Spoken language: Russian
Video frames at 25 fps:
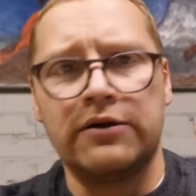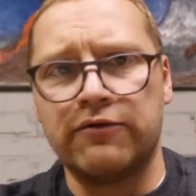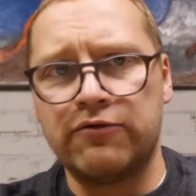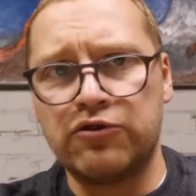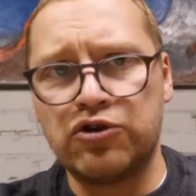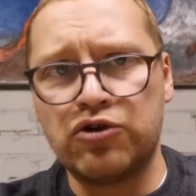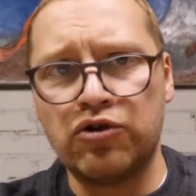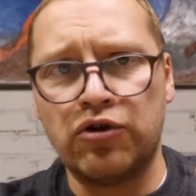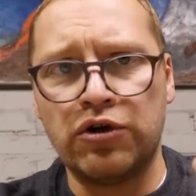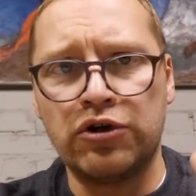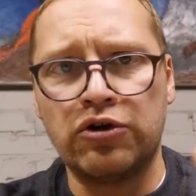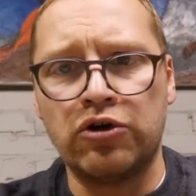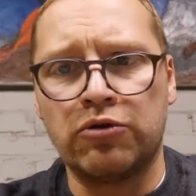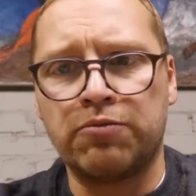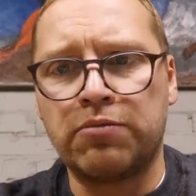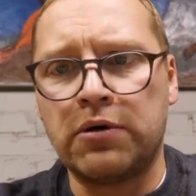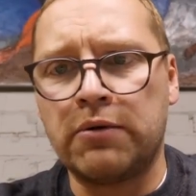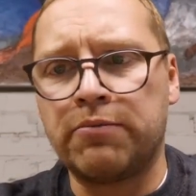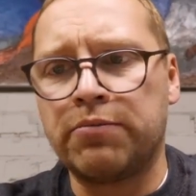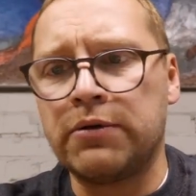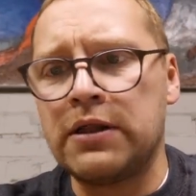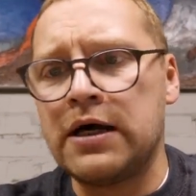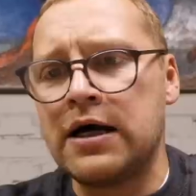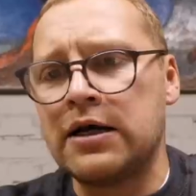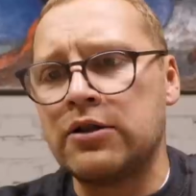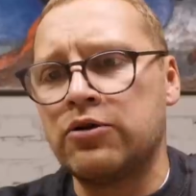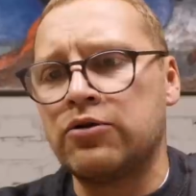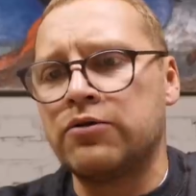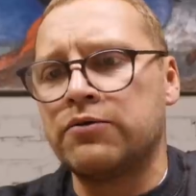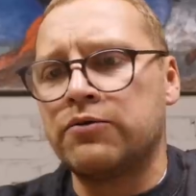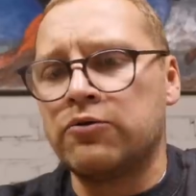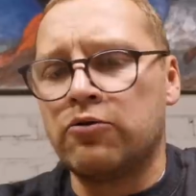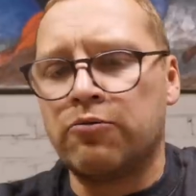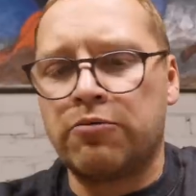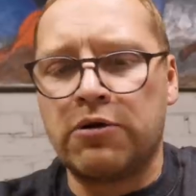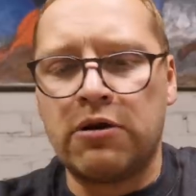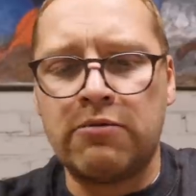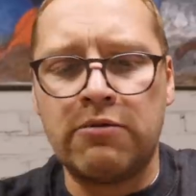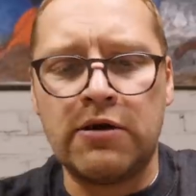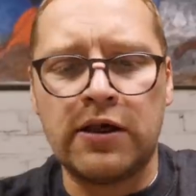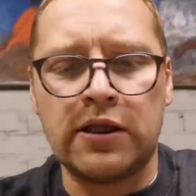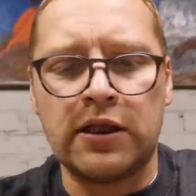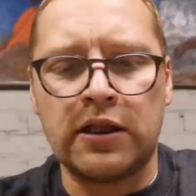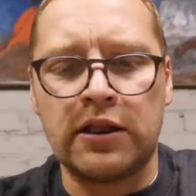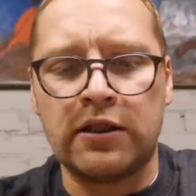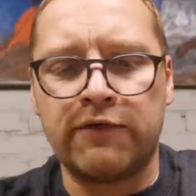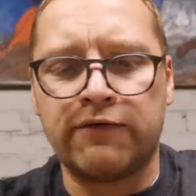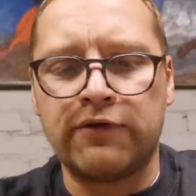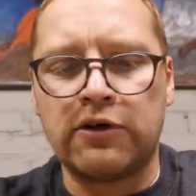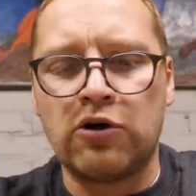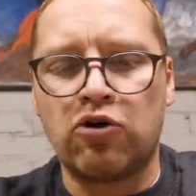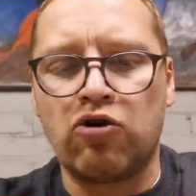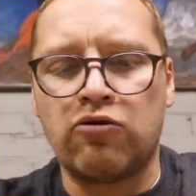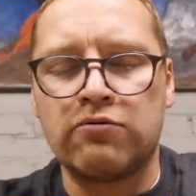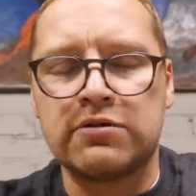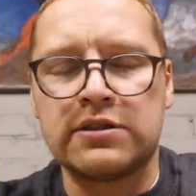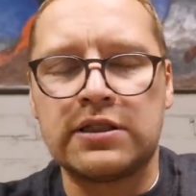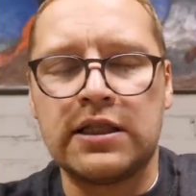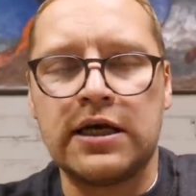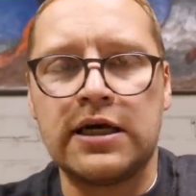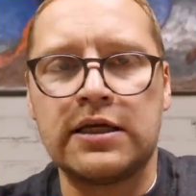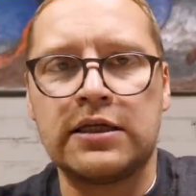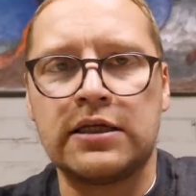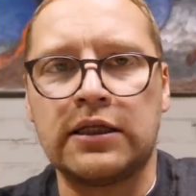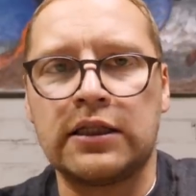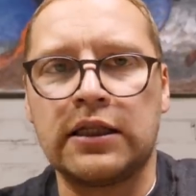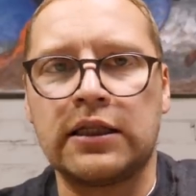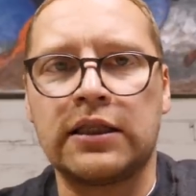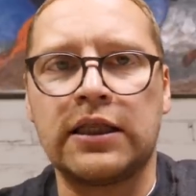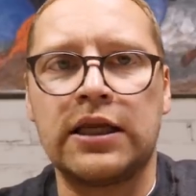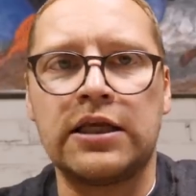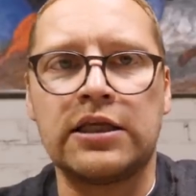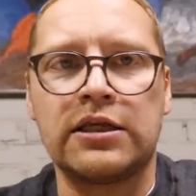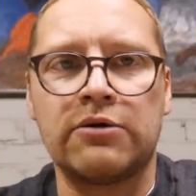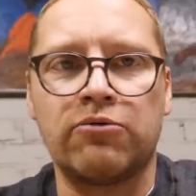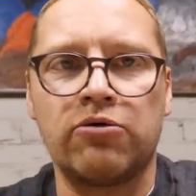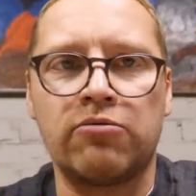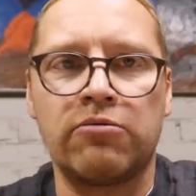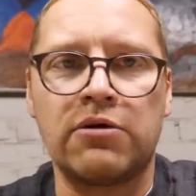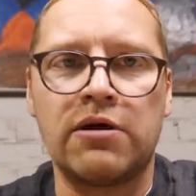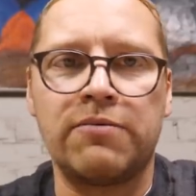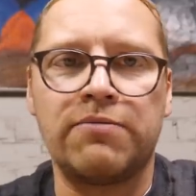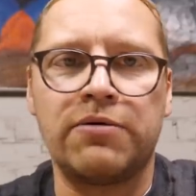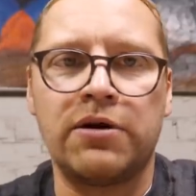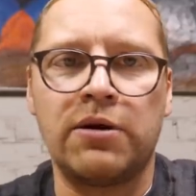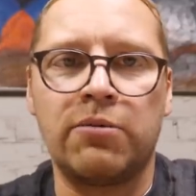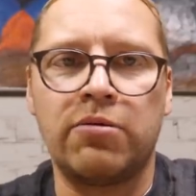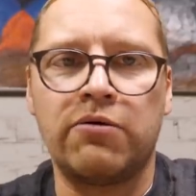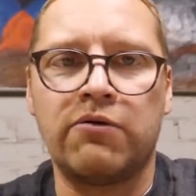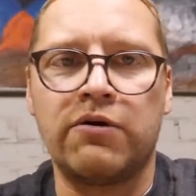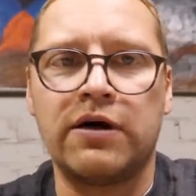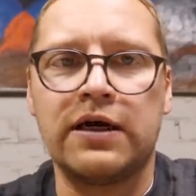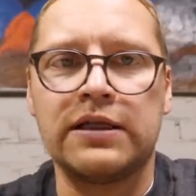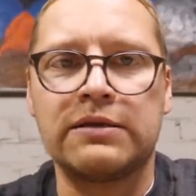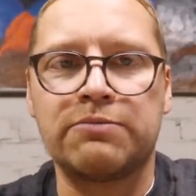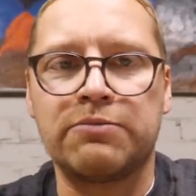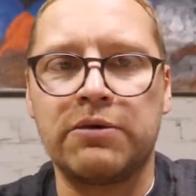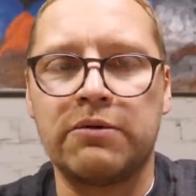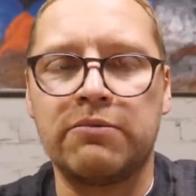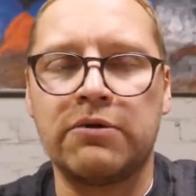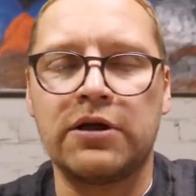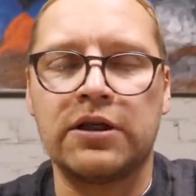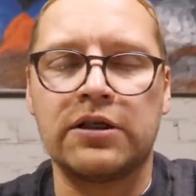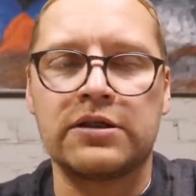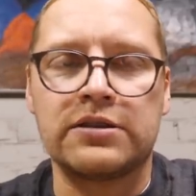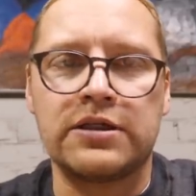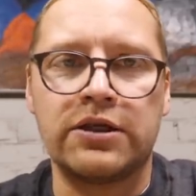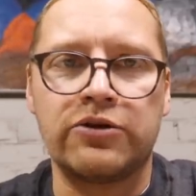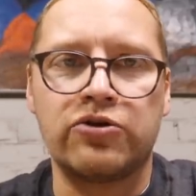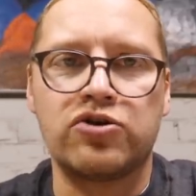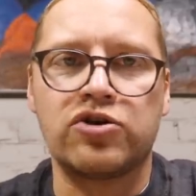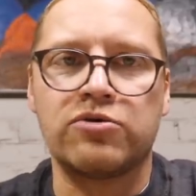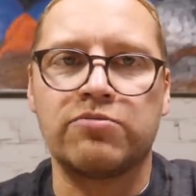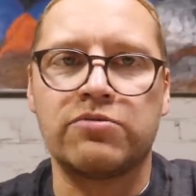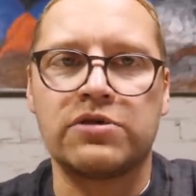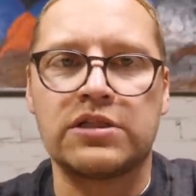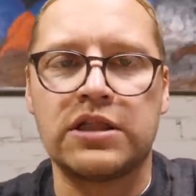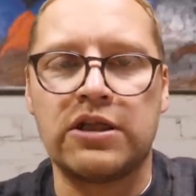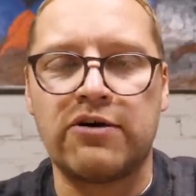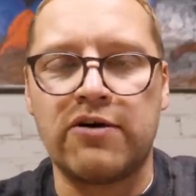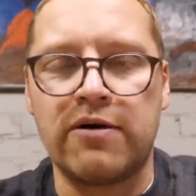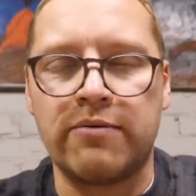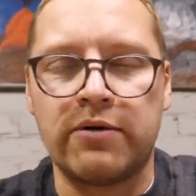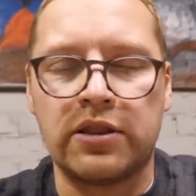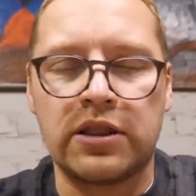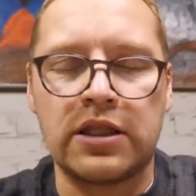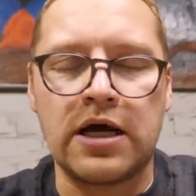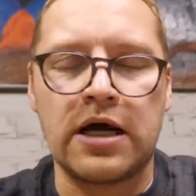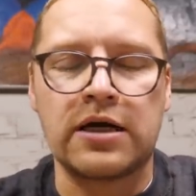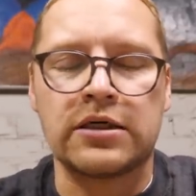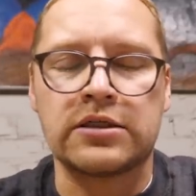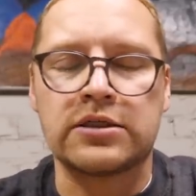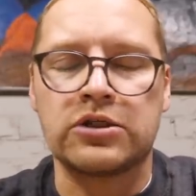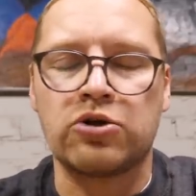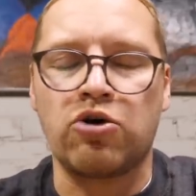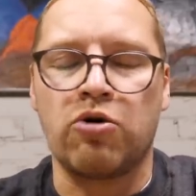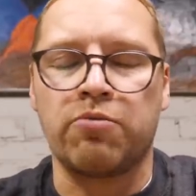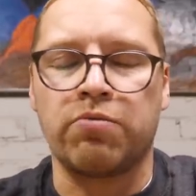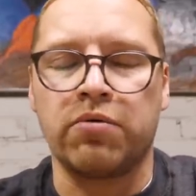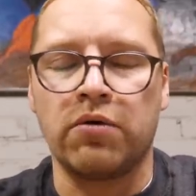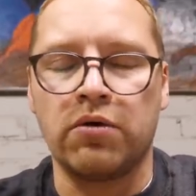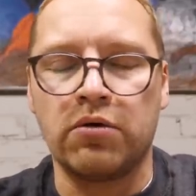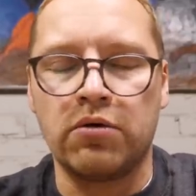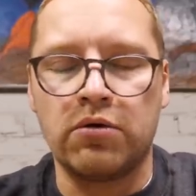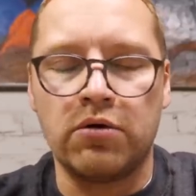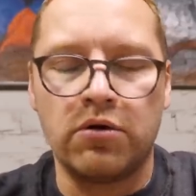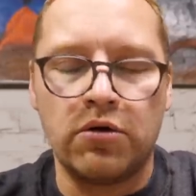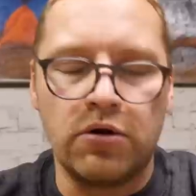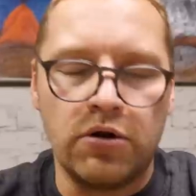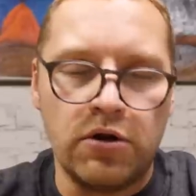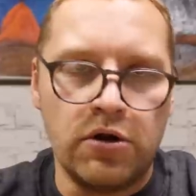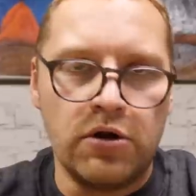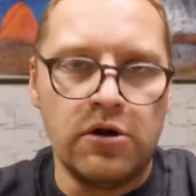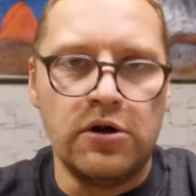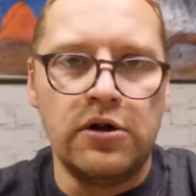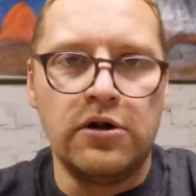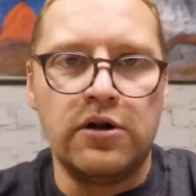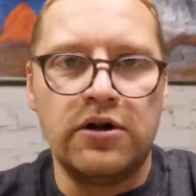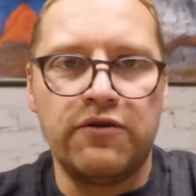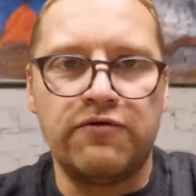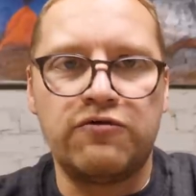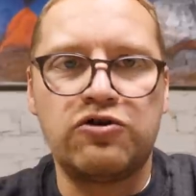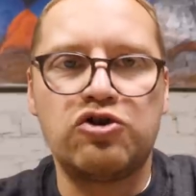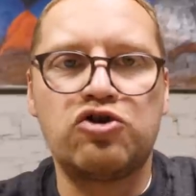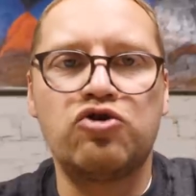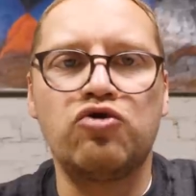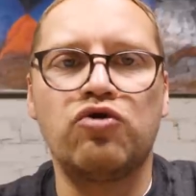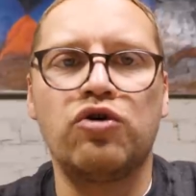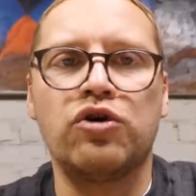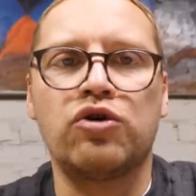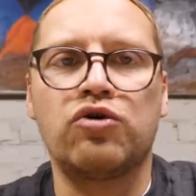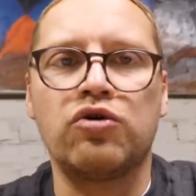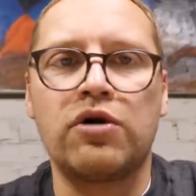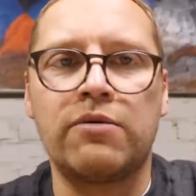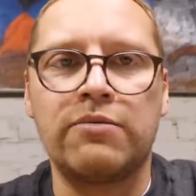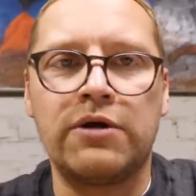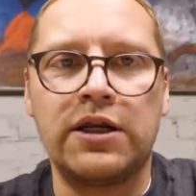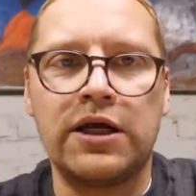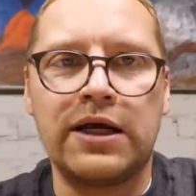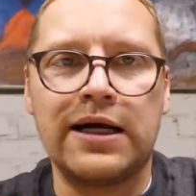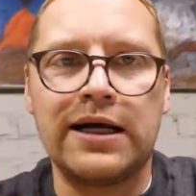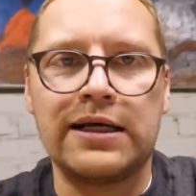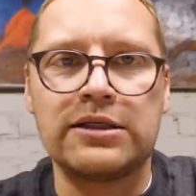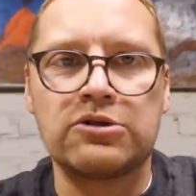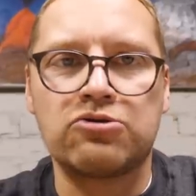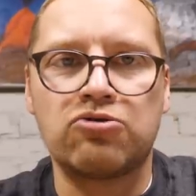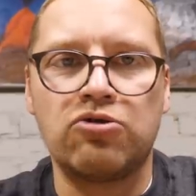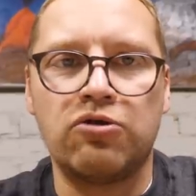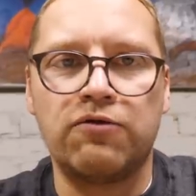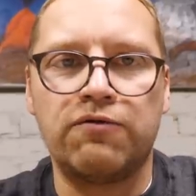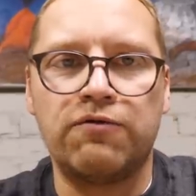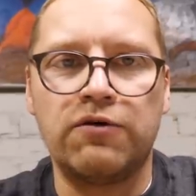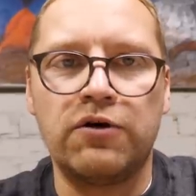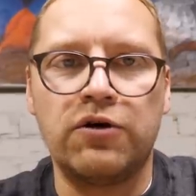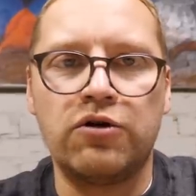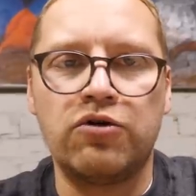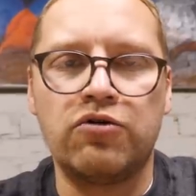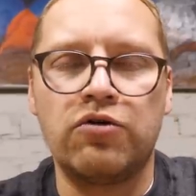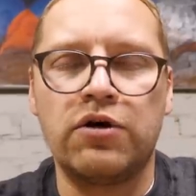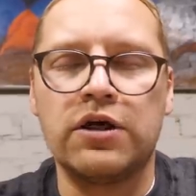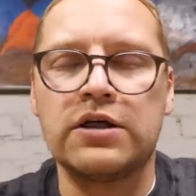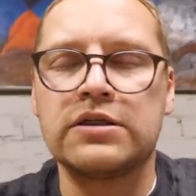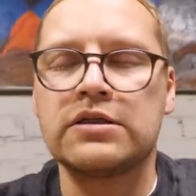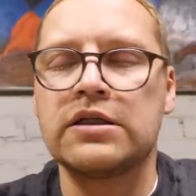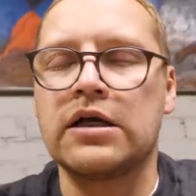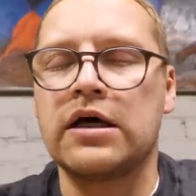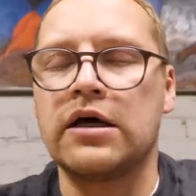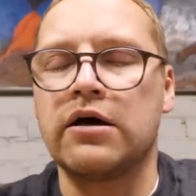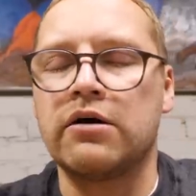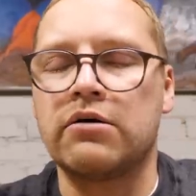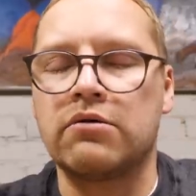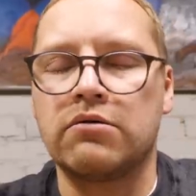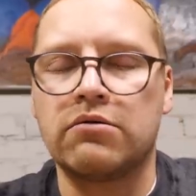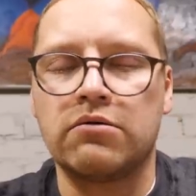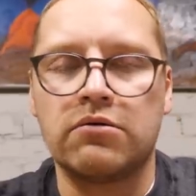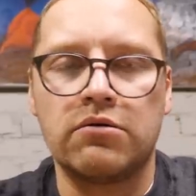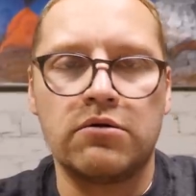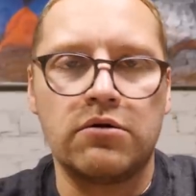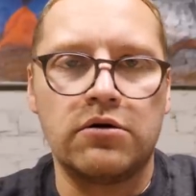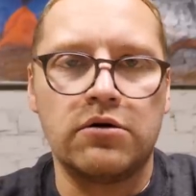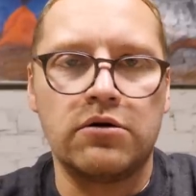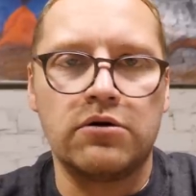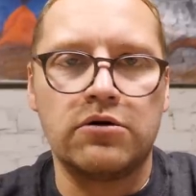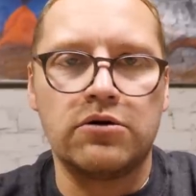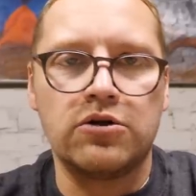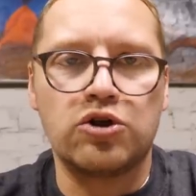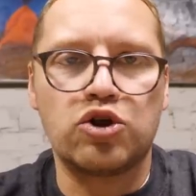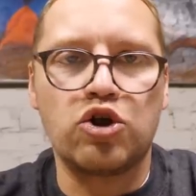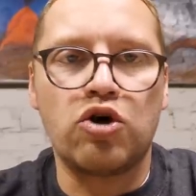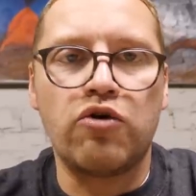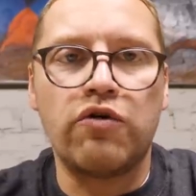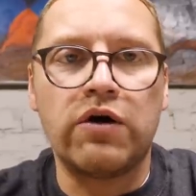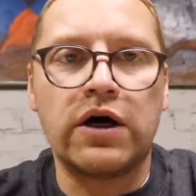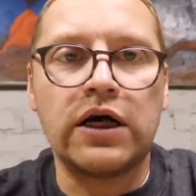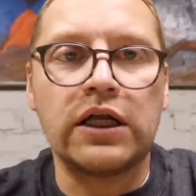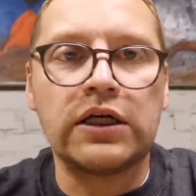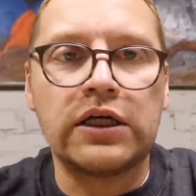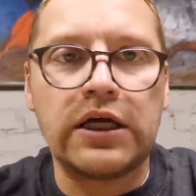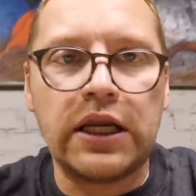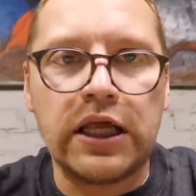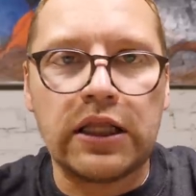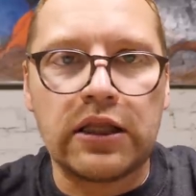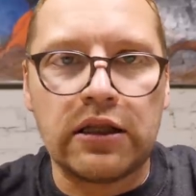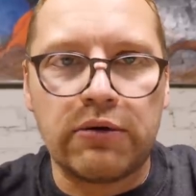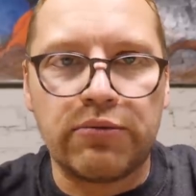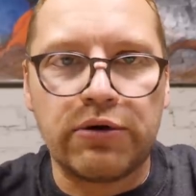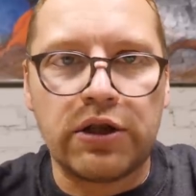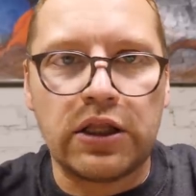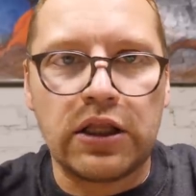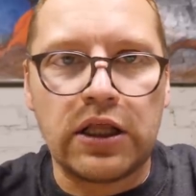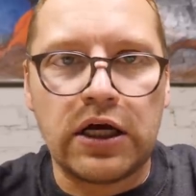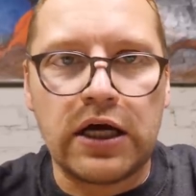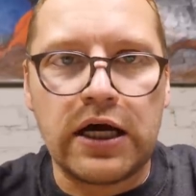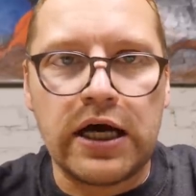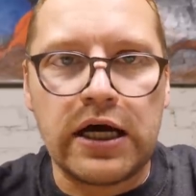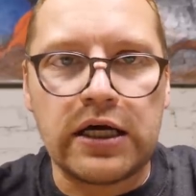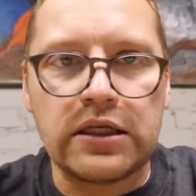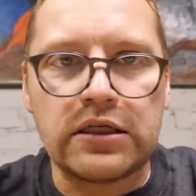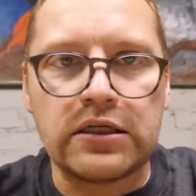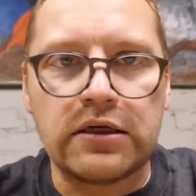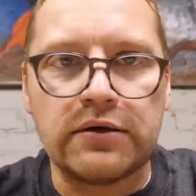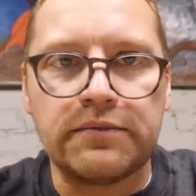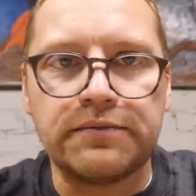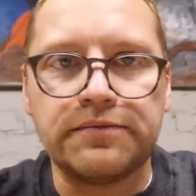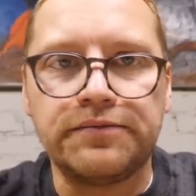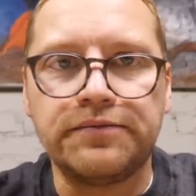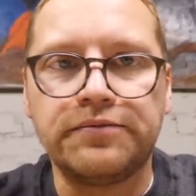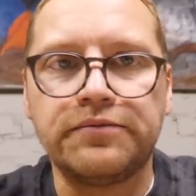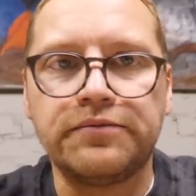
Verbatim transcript: все идет по плану, но ну, примерно на втором слайде, на третьем он меня перебивает примерно следующими словами. Так, стоп, всю эту американскую фигню я знаю. Что вы конкретно предлагаете?